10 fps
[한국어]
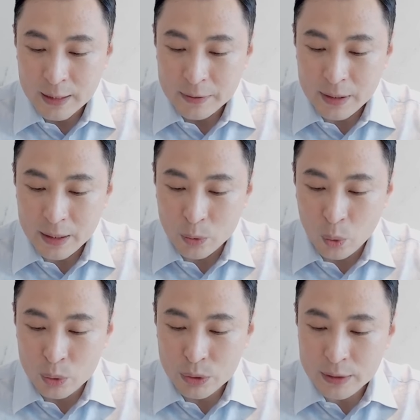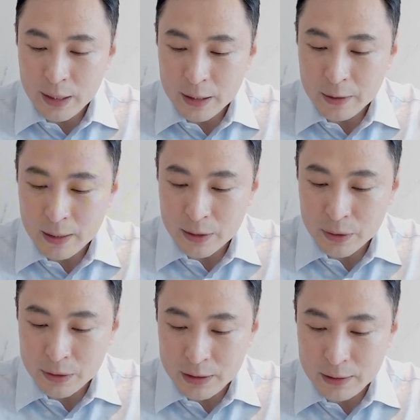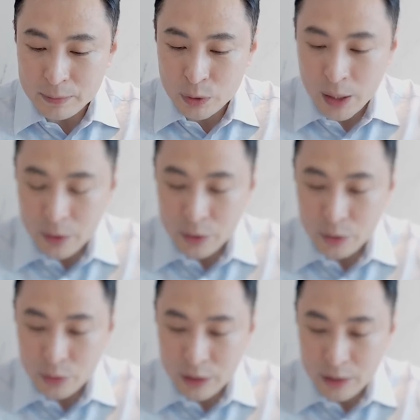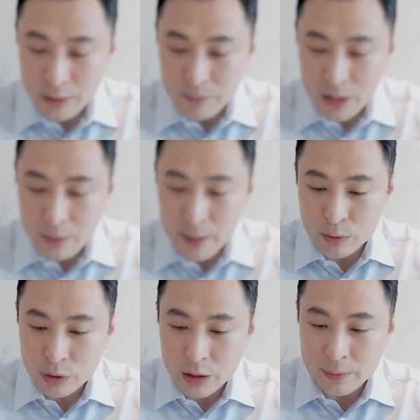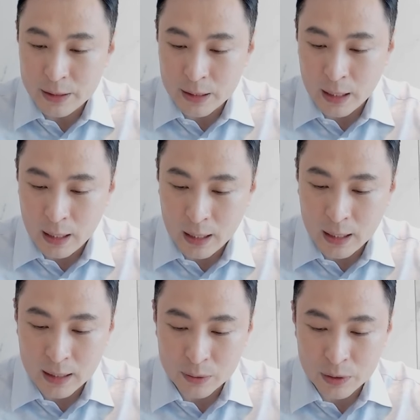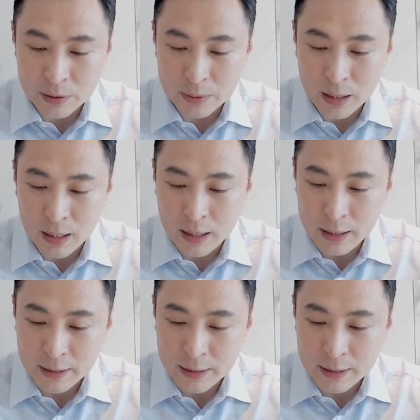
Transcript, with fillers: 네, 노후는 내게 맡겨님, 최현주님, 이백구십일 차 좋습니다.